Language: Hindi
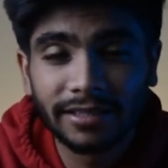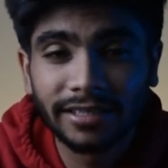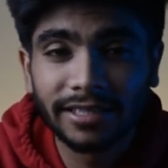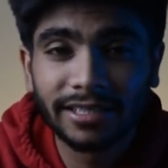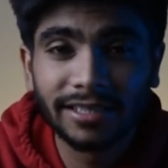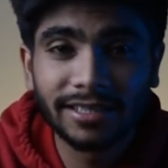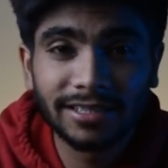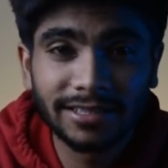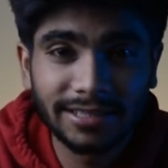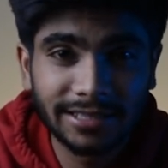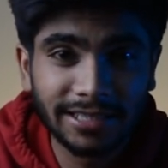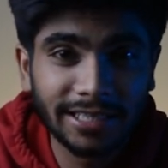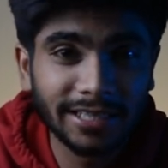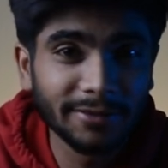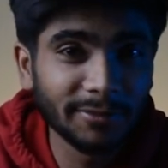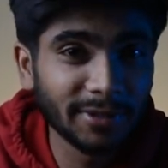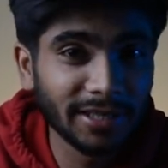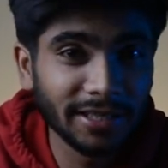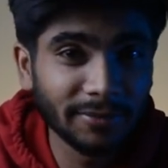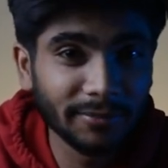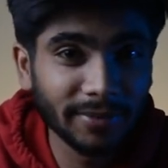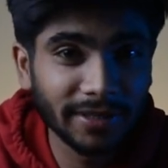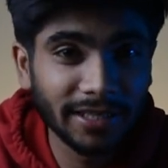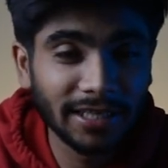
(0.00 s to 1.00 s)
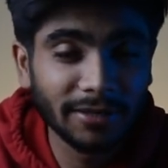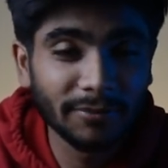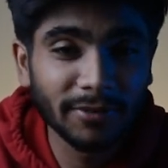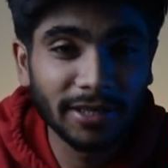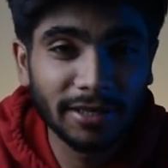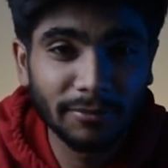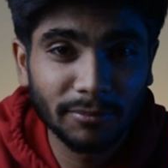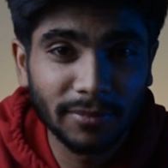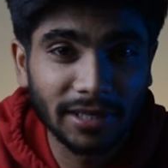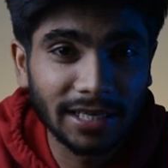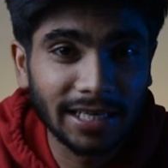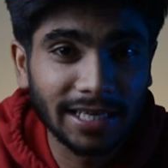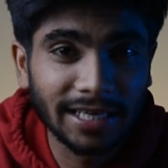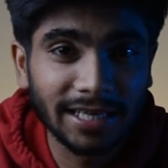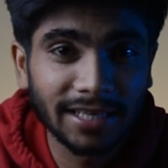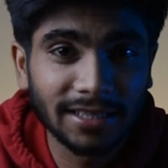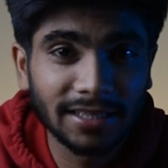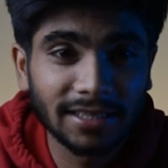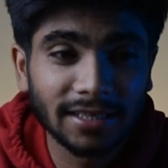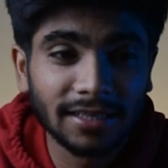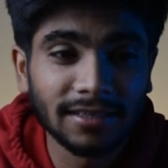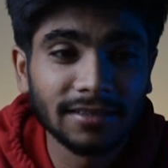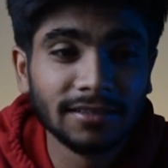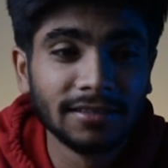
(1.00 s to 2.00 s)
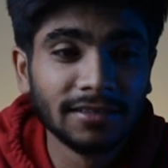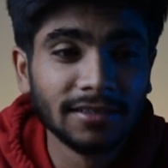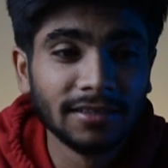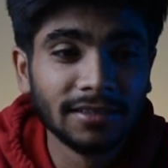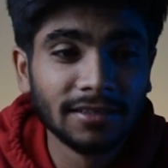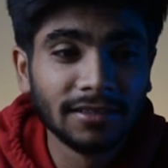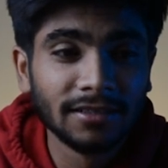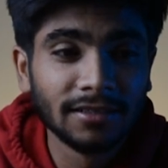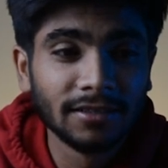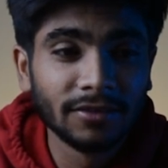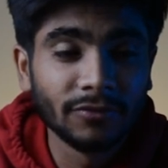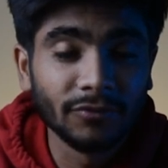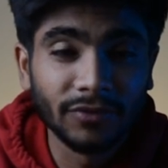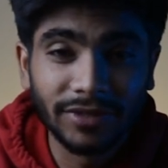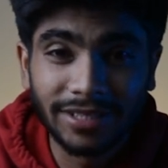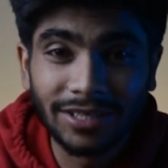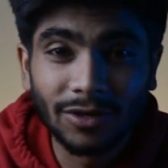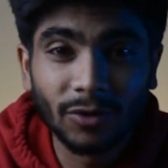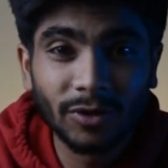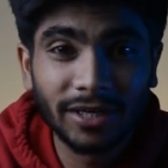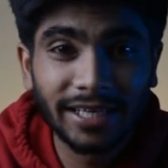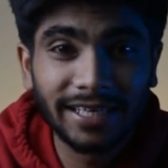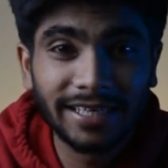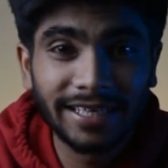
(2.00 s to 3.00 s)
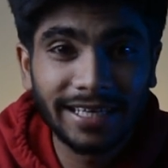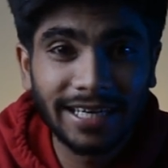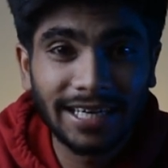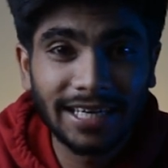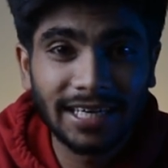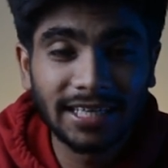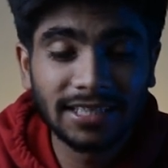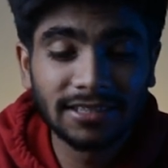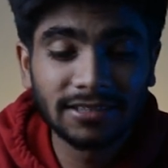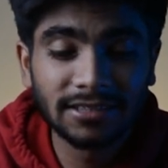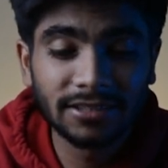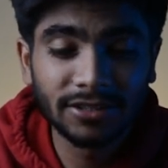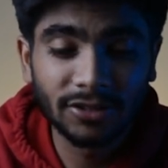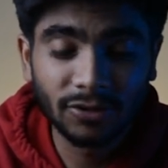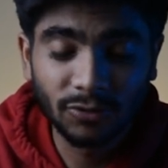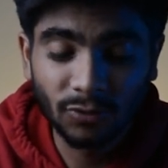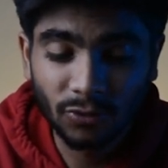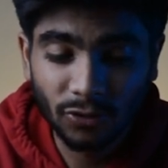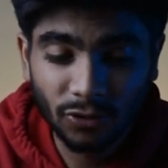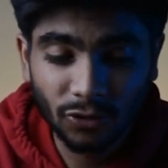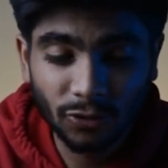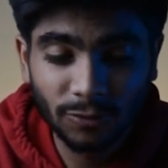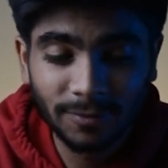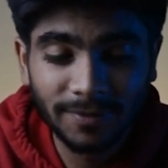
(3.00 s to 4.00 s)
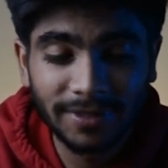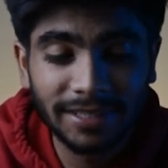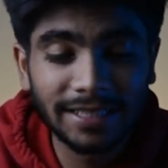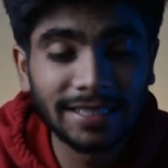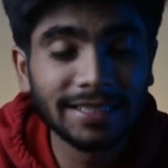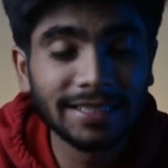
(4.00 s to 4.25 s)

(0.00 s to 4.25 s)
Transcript: नियर छः महीने पहले मैंने बनाया था विदाउट एनी एड्स यूट्यूब